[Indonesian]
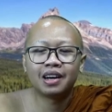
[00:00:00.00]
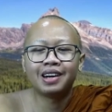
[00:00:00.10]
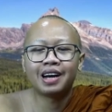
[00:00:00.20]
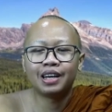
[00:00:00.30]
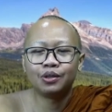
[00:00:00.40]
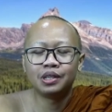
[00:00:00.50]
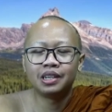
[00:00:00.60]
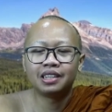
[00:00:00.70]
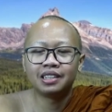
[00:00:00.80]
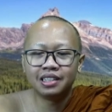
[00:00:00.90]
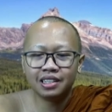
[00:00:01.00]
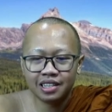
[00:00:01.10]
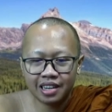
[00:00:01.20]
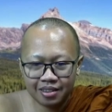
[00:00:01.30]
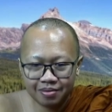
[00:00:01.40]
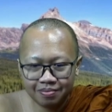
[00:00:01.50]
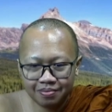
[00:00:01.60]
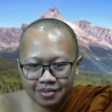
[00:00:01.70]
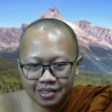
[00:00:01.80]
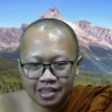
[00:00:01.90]
kayu dengan giginya
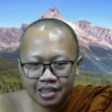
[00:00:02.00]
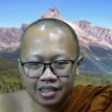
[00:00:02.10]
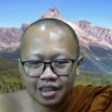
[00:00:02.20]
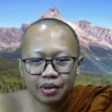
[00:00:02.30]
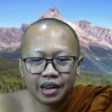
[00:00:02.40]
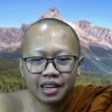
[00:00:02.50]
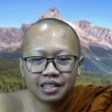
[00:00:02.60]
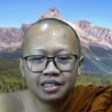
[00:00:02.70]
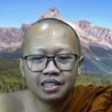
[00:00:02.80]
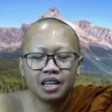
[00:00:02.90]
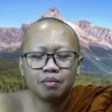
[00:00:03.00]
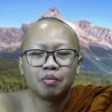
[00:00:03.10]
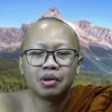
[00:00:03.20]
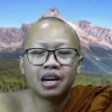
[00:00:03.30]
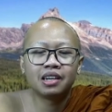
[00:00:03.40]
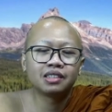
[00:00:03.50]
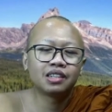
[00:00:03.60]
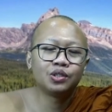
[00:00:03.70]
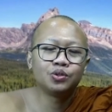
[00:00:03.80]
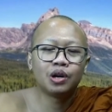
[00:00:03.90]
dan mereka sendiri memegang
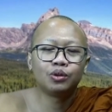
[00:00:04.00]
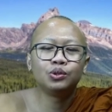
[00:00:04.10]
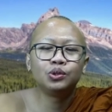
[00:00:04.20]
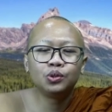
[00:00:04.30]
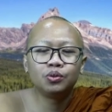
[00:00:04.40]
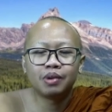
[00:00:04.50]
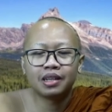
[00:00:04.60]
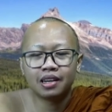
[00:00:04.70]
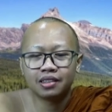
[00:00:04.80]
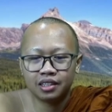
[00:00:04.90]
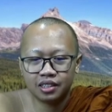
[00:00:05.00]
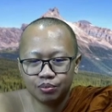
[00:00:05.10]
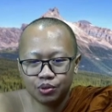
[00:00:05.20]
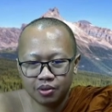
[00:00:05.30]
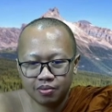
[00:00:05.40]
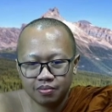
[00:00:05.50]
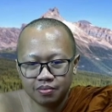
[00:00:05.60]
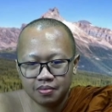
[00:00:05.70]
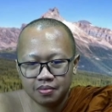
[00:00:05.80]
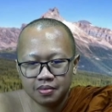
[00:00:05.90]
kedua ujung batang tersebut.
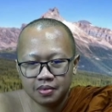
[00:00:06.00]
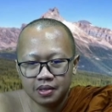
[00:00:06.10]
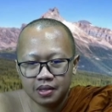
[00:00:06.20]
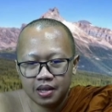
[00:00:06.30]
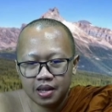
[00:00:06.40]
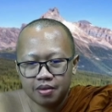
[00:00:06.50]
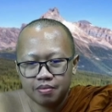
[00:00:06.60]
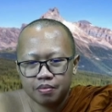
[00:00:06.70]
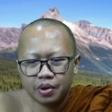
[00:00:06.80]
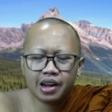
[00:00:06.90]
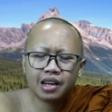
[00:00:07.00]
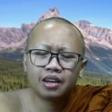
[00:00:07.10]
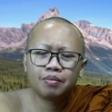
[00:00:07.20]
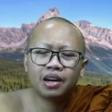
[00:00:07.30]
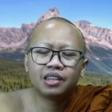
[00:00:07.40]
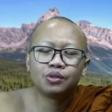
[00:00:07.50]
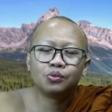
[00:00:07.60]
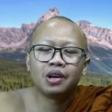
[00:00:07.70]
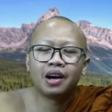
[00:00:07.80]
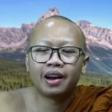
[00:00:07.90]
Mereka terbang ke
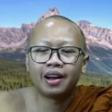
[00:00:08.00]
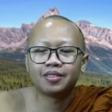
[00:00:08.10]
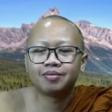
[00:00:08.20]
udara.